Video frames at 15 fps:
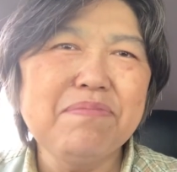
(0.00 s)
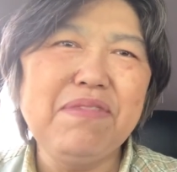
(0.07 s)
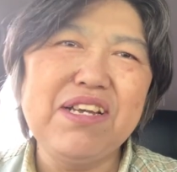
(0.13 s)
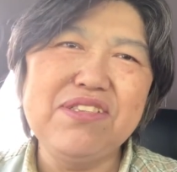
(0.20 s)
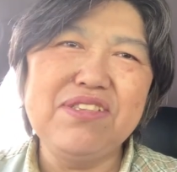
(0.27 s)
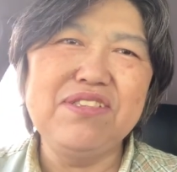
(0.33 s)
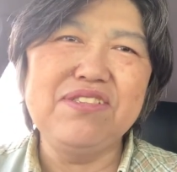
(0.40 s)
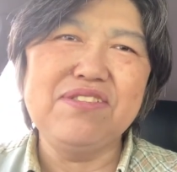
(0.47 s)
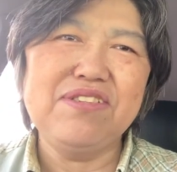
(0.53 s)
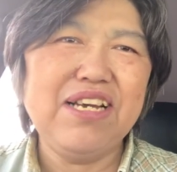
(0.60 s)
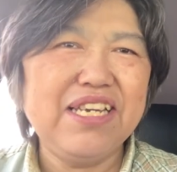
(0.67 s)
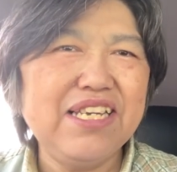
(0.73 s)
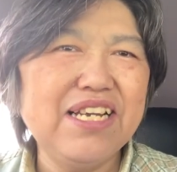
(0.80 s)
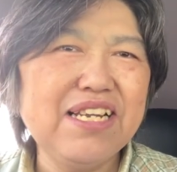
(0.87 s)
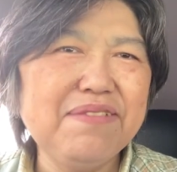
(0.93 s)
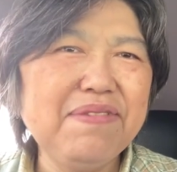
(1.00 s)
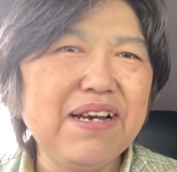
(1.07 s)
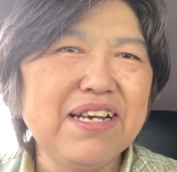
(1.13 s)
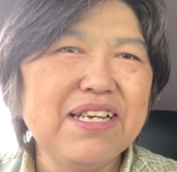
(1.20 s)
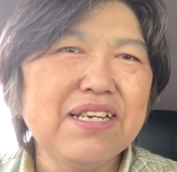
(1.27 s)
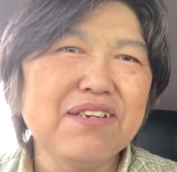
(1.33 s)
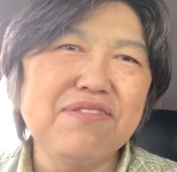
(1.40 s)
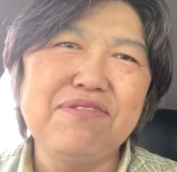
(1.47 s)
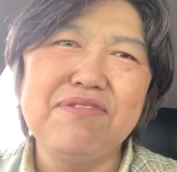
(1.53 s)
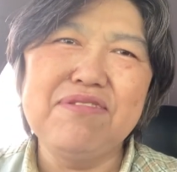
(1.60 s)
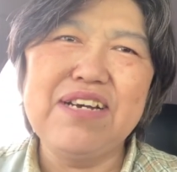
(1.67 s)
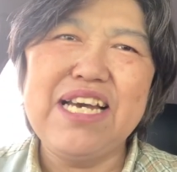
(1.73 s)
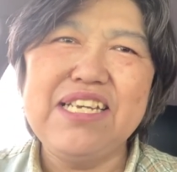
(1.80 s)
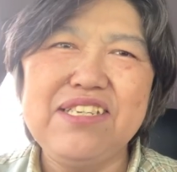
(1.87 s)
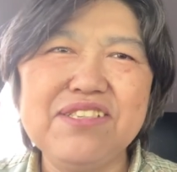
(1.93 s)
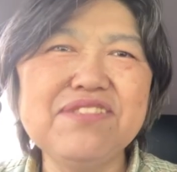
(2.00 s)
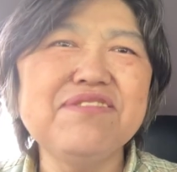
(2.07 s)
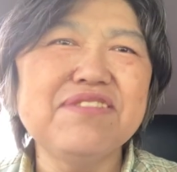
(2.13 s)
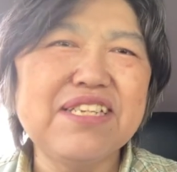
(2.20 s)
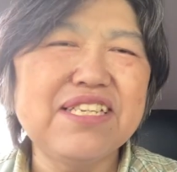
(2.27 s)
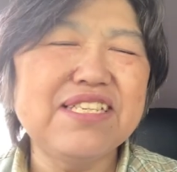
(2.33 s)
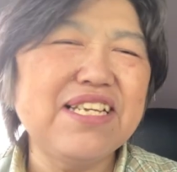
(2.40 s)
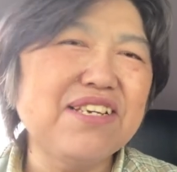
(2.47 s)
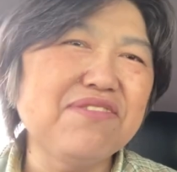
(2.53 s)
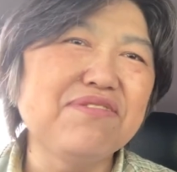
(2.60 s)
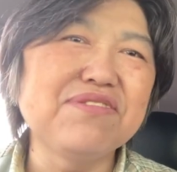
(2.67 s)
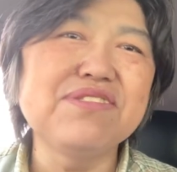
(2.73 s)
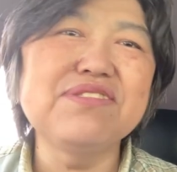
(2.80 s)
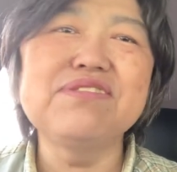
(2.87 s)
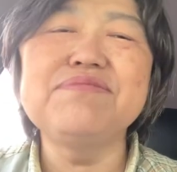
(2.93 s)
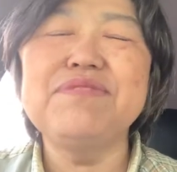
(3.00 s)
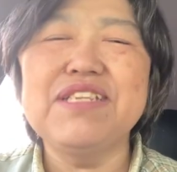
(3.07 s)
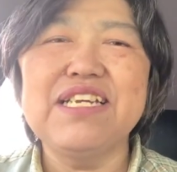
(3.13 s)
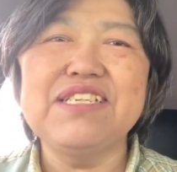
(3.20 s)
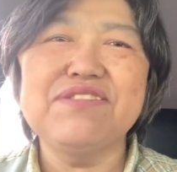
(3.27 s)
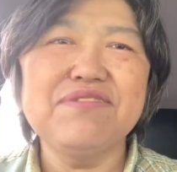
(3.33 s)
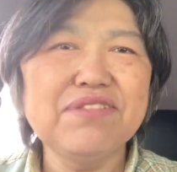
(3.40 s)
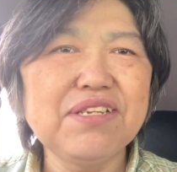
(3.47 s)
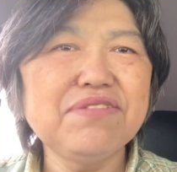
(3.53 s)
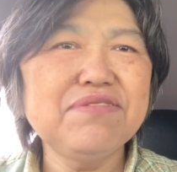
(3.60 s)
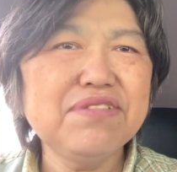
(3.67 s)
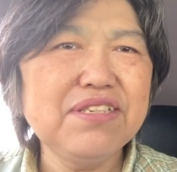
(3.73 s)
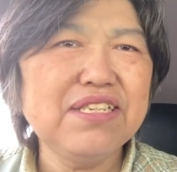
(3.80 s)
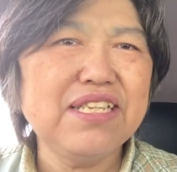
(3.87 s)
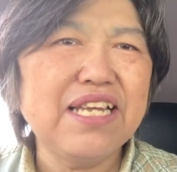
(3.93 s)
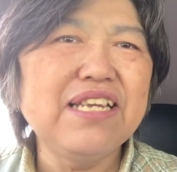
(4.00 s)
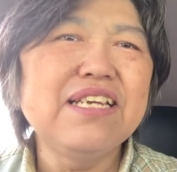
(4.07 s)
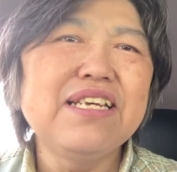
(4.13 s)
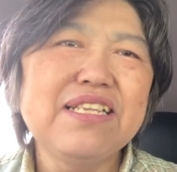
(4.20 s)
まあ、10回やれば5回以上ね成功するみたいなそんなうに、ね、